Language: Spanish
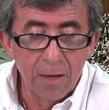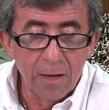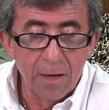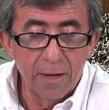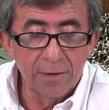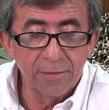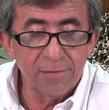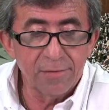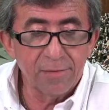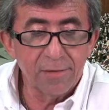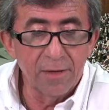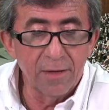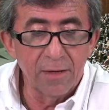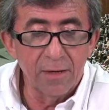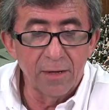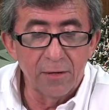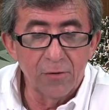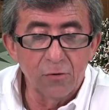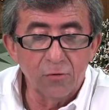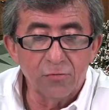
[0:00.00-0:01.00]
Hasta
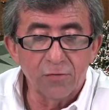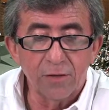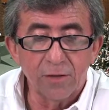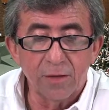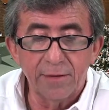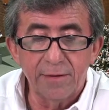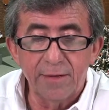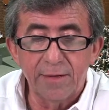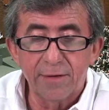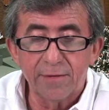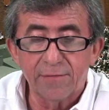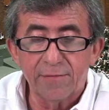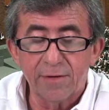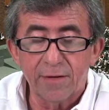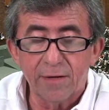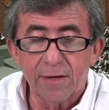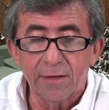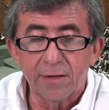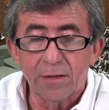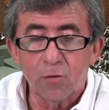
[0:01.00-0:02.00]
la noche de ayer,
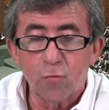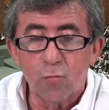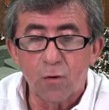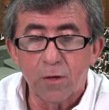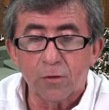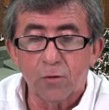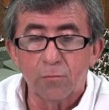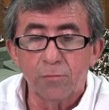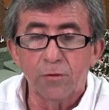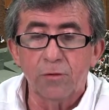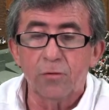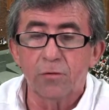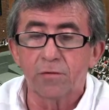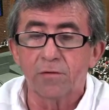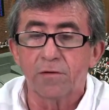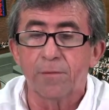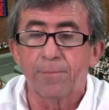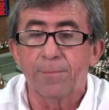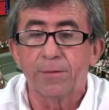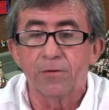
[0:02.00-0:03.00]
cerca de 4 millones
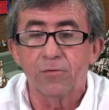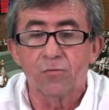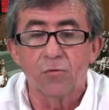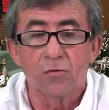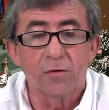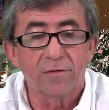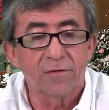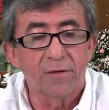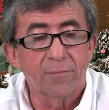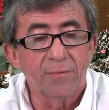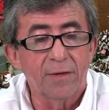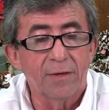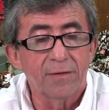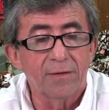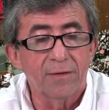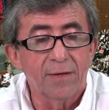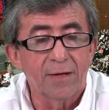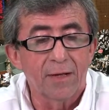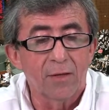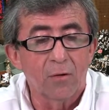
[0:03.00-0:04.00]
de personas habían
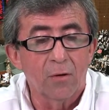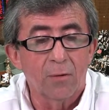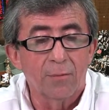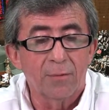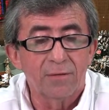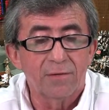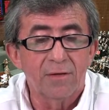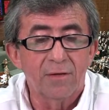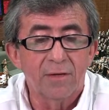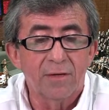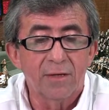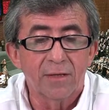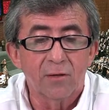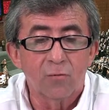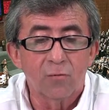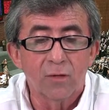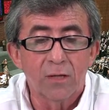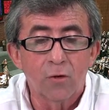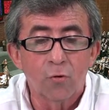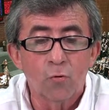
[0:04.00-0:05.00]
llegado a la Basílica de
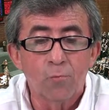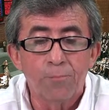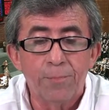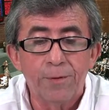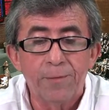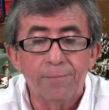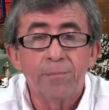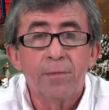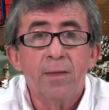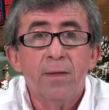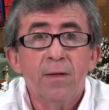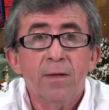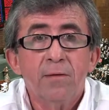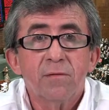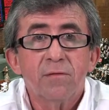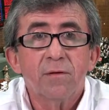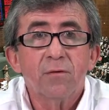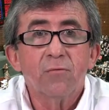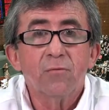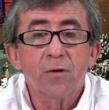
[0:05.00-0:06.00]
Guadalupe,
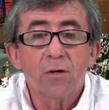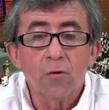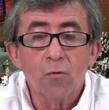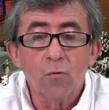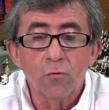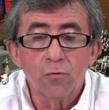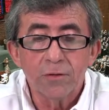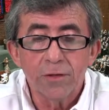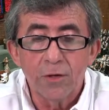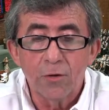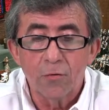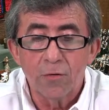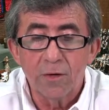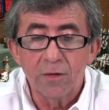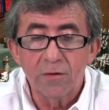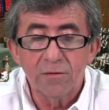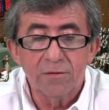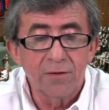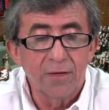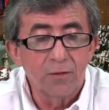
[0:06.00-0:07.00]
según el conteo
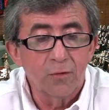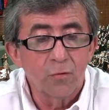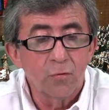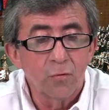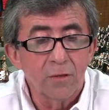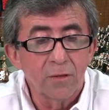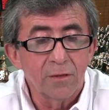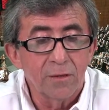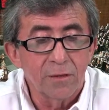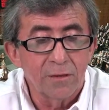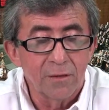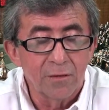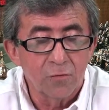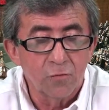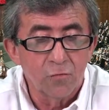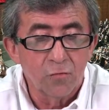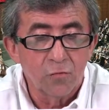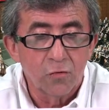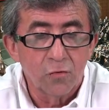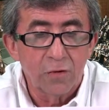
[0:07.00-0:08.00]
realizado durante el
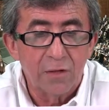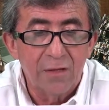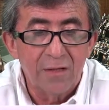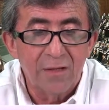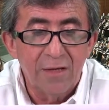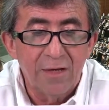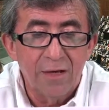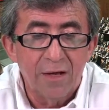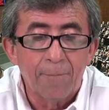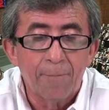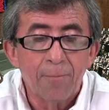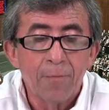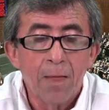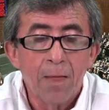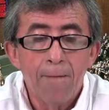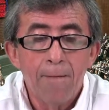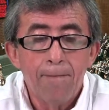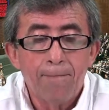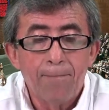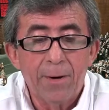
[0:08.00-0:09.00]
transcurso del día
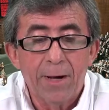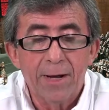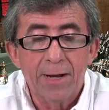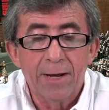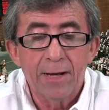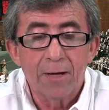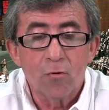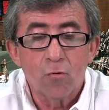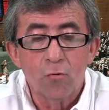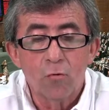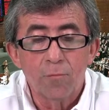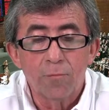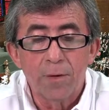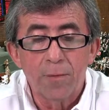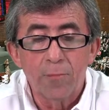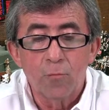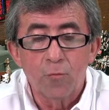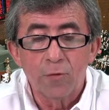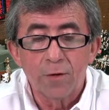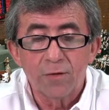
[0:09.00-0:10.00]
para la
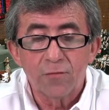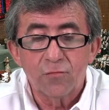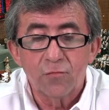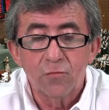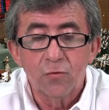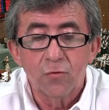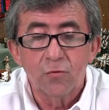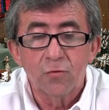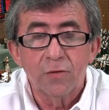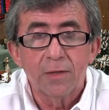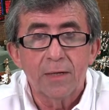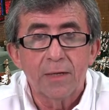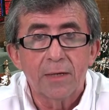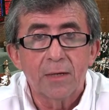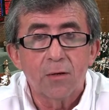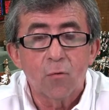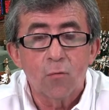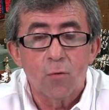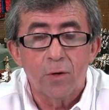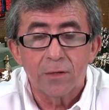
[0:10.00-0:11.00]
conmemoración
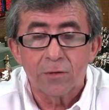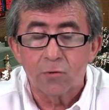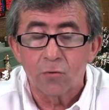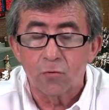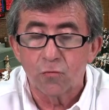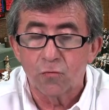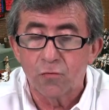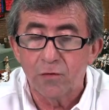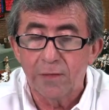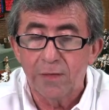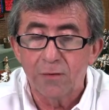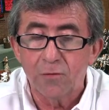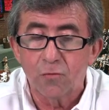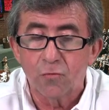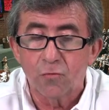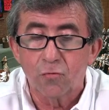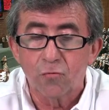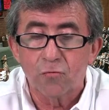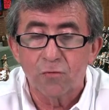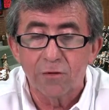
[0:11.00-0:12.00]
del
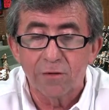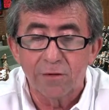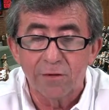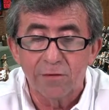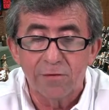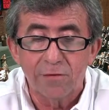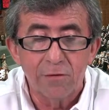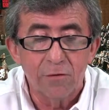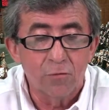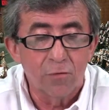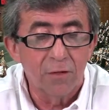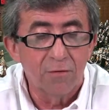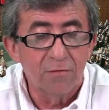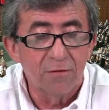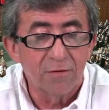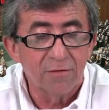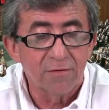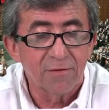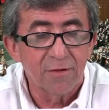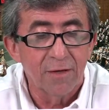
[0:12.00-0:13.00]
485
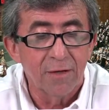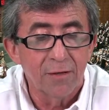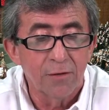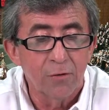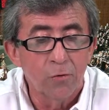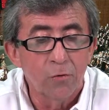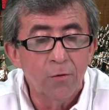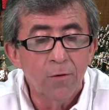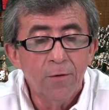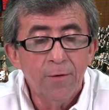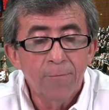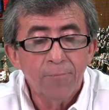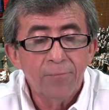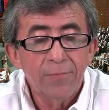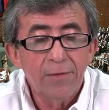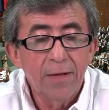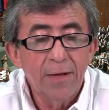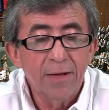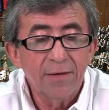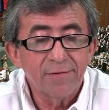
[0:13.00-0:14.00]
aniversario
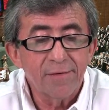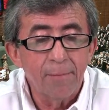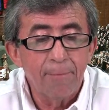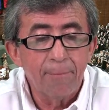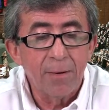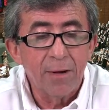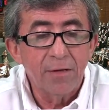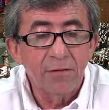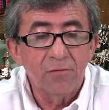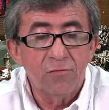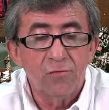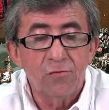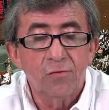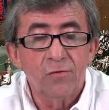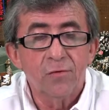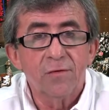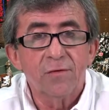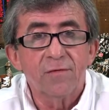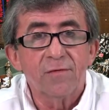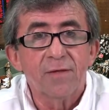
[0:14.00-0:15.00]
de las
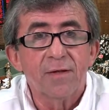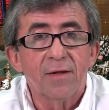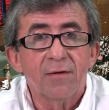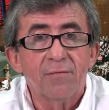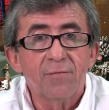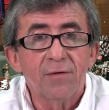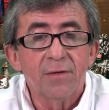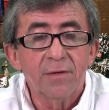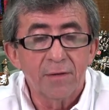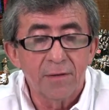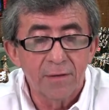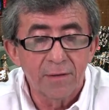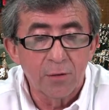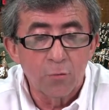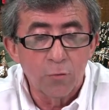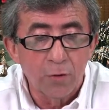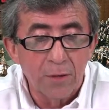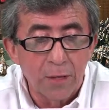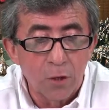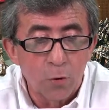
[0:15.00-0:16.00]
apariciones de la Virgen de
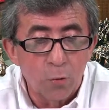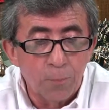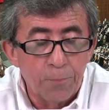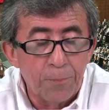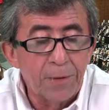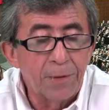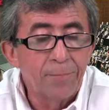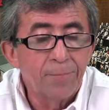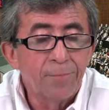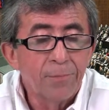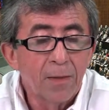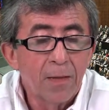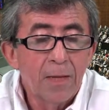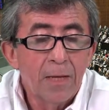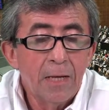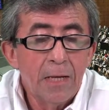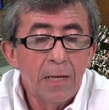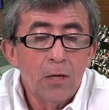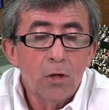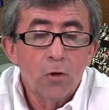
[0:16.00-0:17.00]
Guadalupe.
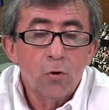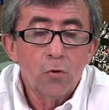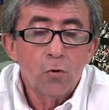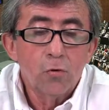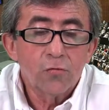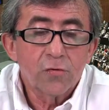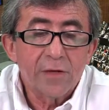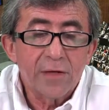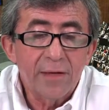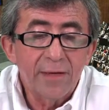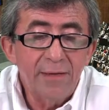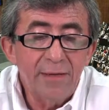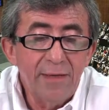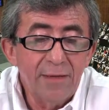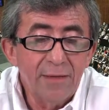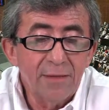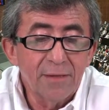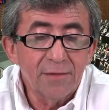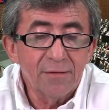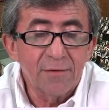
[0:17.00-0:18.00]
Los
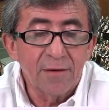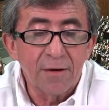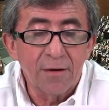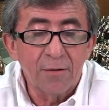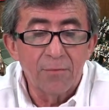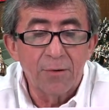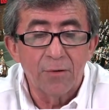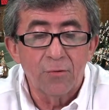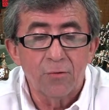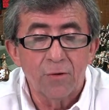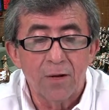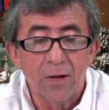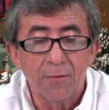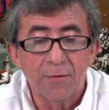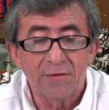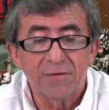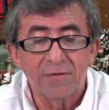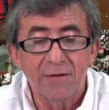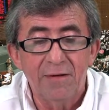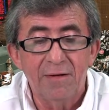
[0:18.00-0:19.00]
creyentes arribaron a la
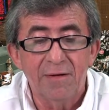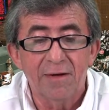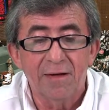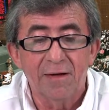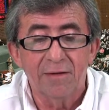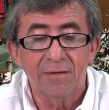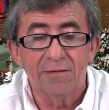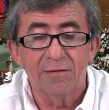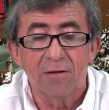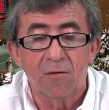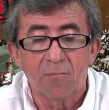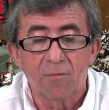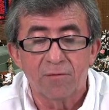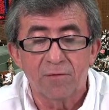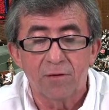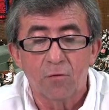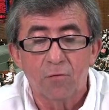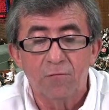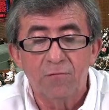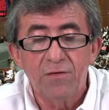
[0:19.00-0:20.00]
basílica desde el
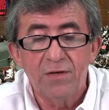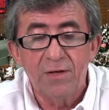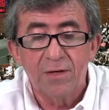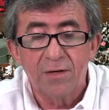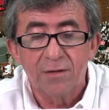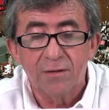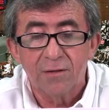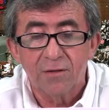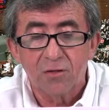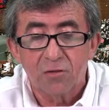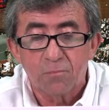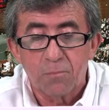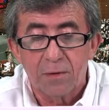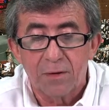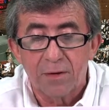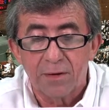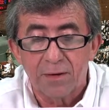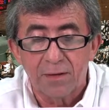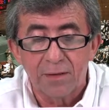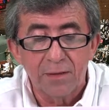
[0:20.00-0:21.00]
pasado viernes
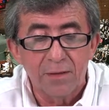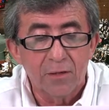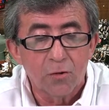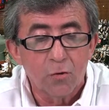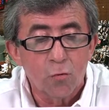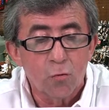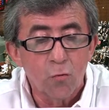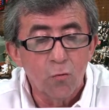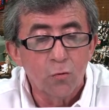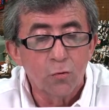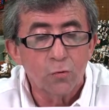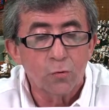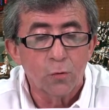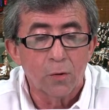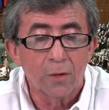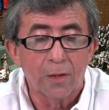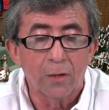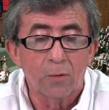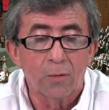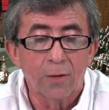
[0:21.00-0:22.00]
para rendir culto
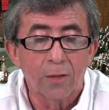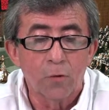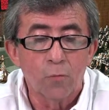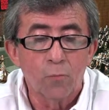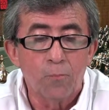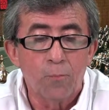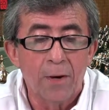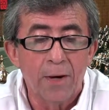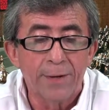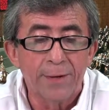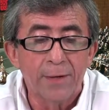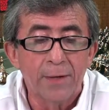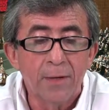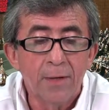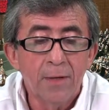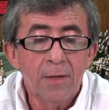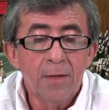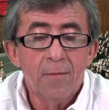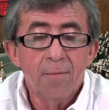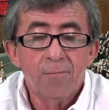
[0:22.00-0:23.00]
a la guadalupana
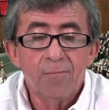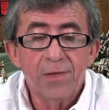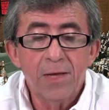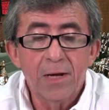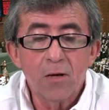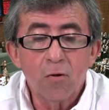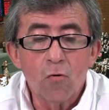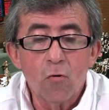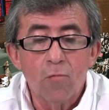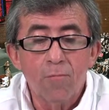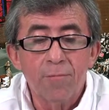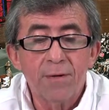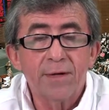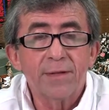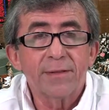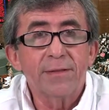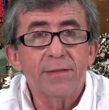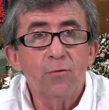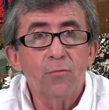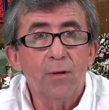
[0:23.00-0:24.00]
y han
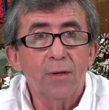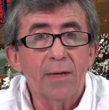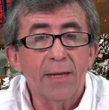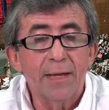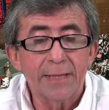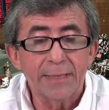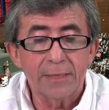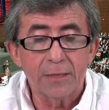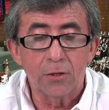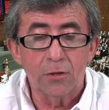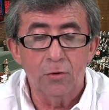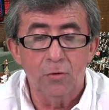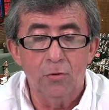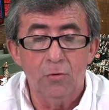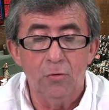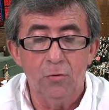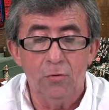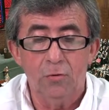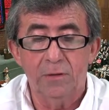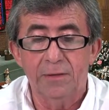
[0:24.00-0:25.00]
convertido al
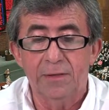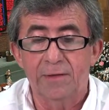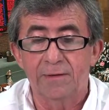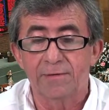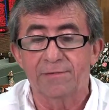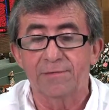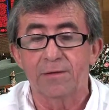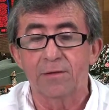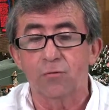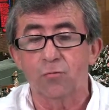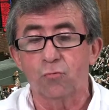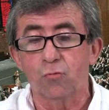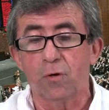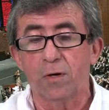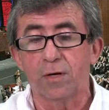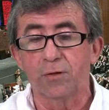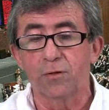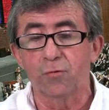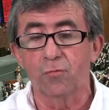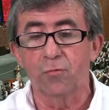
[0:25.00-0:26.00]
atrio del
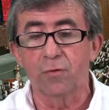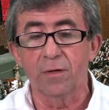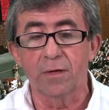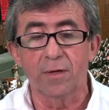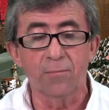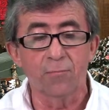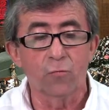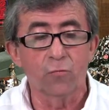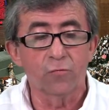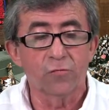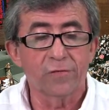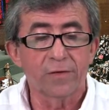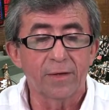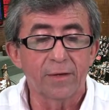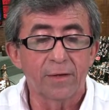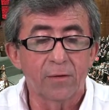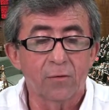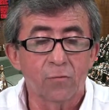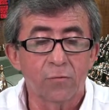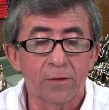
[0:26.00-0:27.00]
santuario en un gran
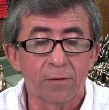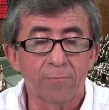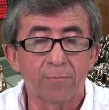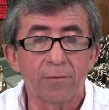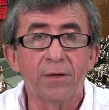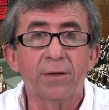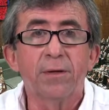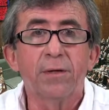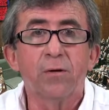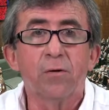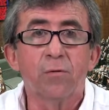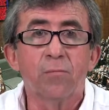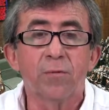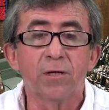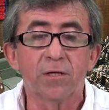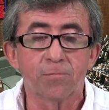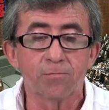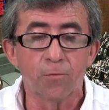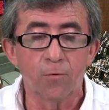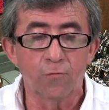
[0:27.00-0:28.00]
mosaico del México
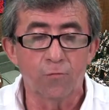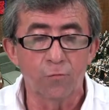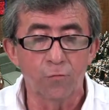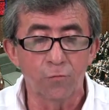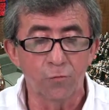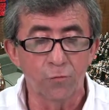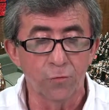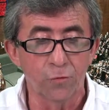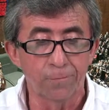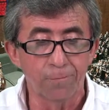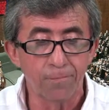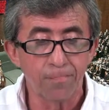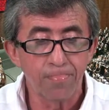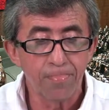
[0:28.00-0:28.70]
más profundo.